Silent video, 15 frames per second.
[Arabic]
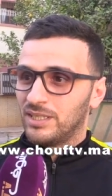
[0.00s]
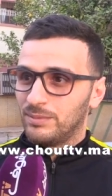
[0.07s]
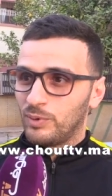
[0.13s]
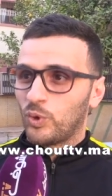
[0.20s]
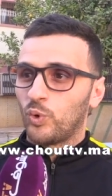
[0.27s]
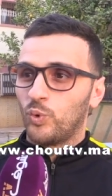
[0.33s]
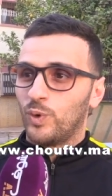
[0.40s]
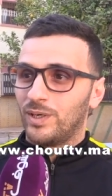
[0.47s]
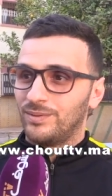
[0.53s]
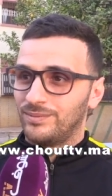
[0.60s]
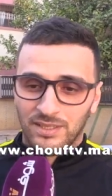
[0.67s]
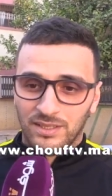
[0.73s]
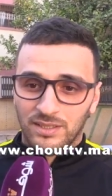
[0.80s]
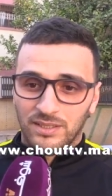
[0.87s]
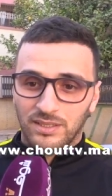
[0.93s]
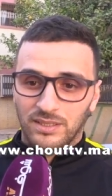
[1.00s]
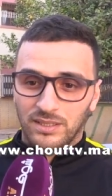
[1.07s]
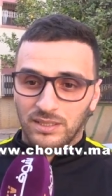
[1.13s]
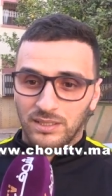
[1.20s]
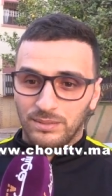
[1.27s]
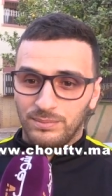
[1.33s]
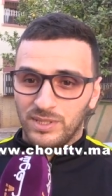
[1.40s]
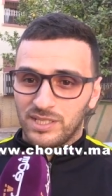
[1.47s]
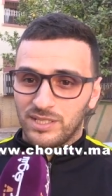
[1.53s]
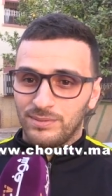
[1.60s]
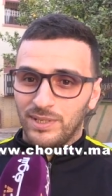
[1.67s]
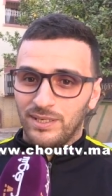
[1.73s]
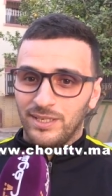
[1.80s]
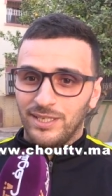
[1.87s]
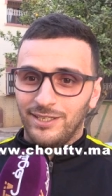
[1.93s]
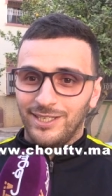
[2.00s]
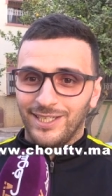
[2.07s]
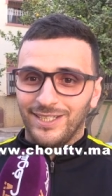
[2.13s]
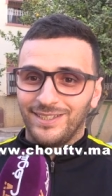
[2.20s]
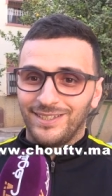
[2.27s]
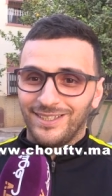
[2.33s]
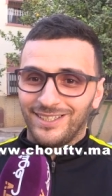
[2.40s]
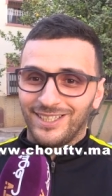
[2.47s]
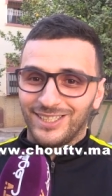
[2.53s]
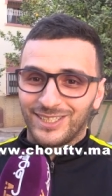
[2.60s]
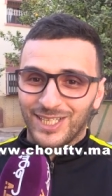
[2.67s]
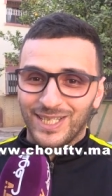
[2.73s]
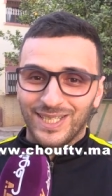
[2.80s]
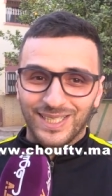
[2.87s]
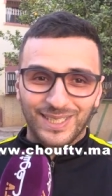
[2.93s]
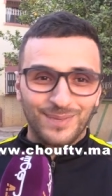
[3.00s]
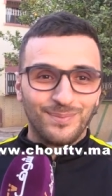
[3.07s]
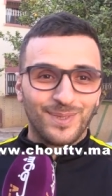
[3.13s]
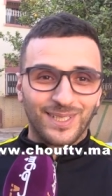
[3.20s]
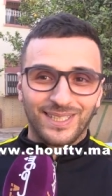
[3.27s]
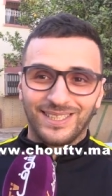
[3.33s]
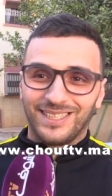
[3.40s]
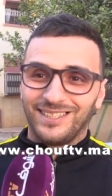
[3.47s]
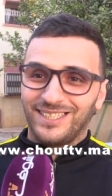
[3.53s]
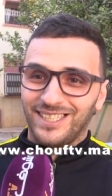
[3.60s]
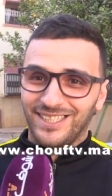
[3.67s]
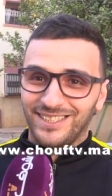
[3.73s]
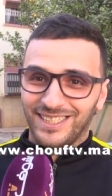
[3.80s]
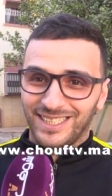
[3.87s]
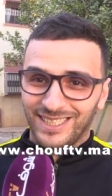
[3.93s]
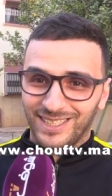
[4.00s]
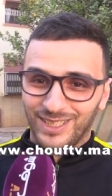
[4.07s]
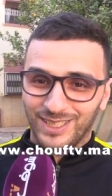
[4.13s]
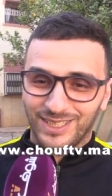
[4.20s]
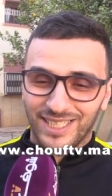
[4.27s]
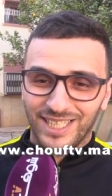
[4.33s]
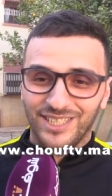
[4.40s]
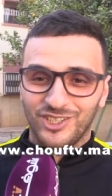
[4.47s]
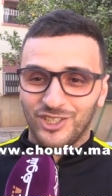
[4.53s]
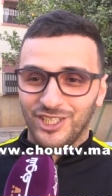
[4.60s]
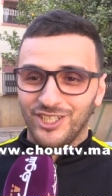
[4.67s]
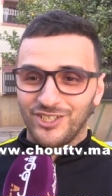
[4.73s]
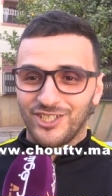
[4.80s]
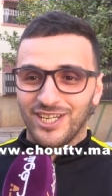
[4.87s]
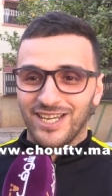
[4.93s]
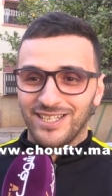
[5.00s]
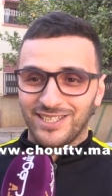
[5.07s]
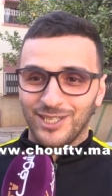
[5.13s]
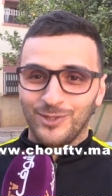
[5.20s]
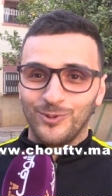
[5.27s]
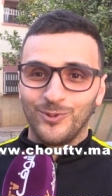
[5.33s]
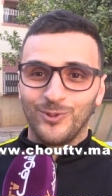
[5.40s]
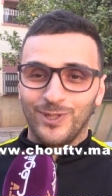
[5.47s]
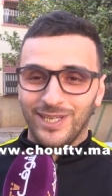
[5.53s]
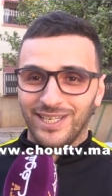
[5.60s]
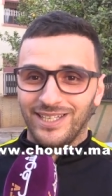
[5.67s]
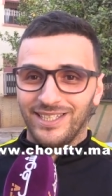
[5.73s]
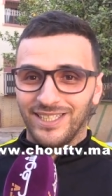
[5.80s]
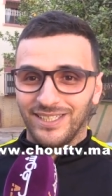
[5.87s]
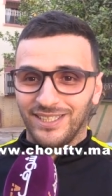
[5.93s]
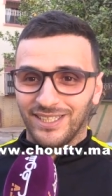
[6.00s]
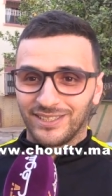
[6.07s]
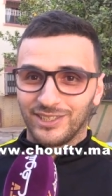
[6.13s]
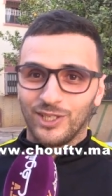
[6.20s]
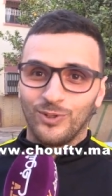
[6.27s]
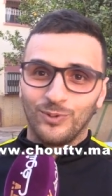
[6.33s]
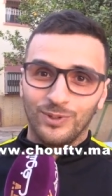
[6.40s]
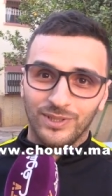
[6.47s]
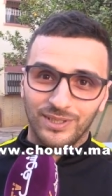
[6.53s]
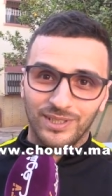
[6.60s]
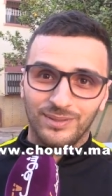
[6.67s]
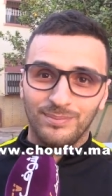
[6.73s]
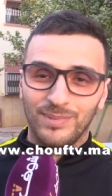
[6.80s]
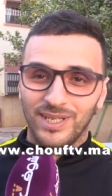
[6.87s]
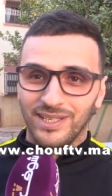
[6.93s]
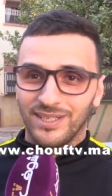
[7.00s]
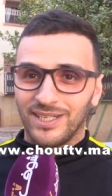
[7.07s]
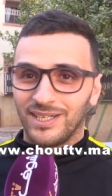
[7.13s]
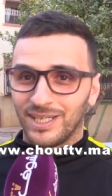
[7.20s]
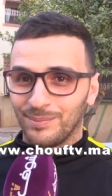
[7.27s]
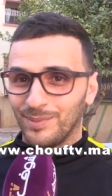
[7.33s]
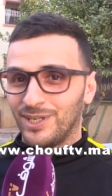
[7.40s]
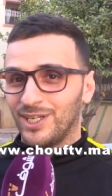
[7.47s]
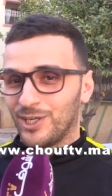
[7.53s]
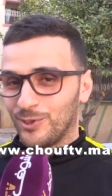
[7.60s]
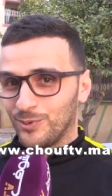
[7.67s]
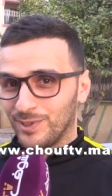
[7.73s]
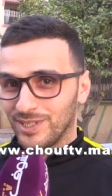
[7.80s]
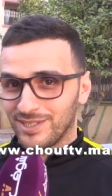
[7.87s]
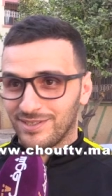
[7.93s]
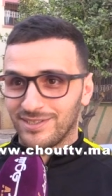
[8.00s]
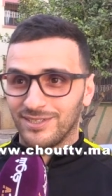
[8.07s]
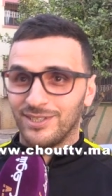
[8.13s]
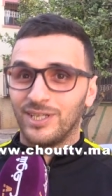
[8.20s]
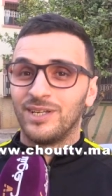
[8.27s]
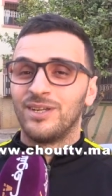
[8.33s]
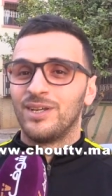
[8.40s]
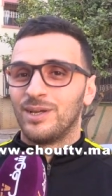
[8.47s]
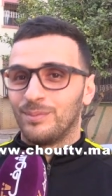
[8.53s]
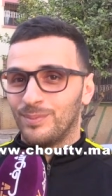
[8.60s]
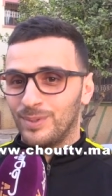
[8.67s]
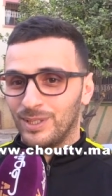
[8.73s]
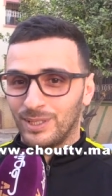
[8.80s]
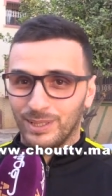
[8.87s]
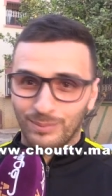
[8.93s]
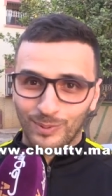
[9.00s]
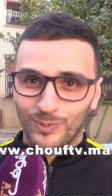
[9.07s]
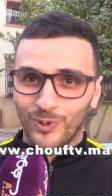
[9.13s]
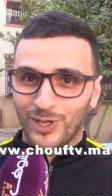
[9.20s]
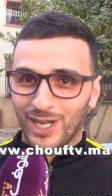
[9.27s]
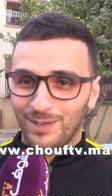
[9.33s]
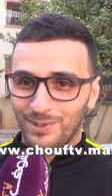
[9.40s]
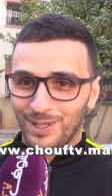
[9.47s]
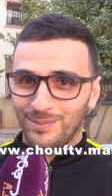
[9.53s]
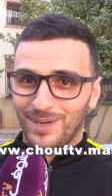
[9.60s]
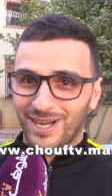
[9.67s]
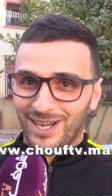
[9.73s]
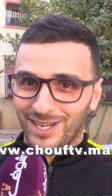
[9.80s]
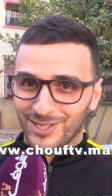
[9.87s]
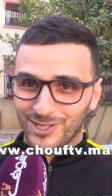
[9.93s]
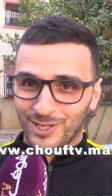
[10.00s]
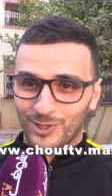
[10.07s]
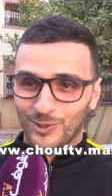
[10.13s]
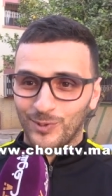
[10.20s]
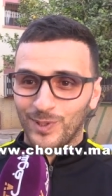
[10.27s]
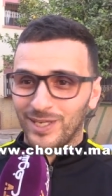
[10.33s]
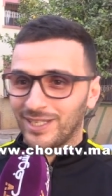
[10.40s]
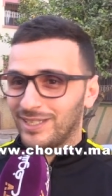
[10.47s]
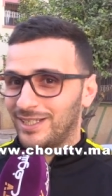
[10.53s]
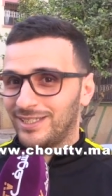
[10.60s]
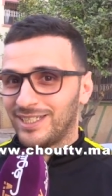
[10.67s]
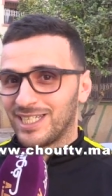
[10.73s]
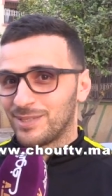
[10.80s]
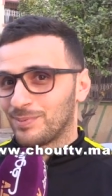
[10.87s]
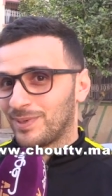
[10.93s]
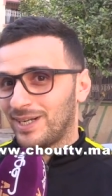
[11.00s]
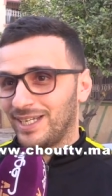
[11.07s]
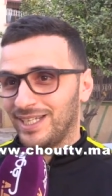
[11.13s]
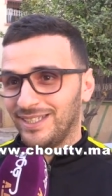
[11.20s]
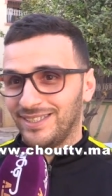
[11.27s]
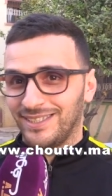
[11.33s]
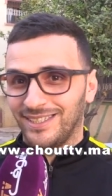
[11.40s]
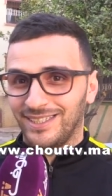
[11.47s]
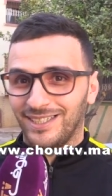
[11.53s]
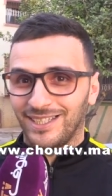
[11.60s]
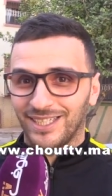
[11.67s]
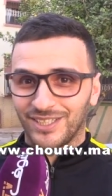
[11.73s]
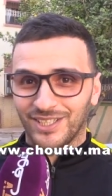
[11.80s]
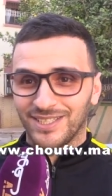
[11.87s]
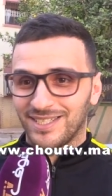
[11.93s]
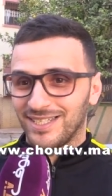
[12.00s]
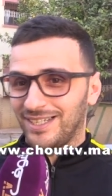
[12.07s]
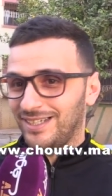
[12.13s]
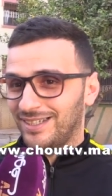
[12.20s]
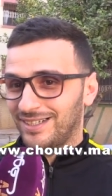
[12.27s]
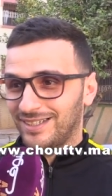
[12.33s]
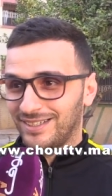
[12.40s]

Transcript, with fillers: بقوه آه، بالنسبه للاهلي يعني كما يعني كاين شي اشاعات كيقولوا الاهلي يعني عطاو آه، مليار مليار ونص بالمقابل مع ازارو ولكن هذه كتبقى يعني هضره نتاع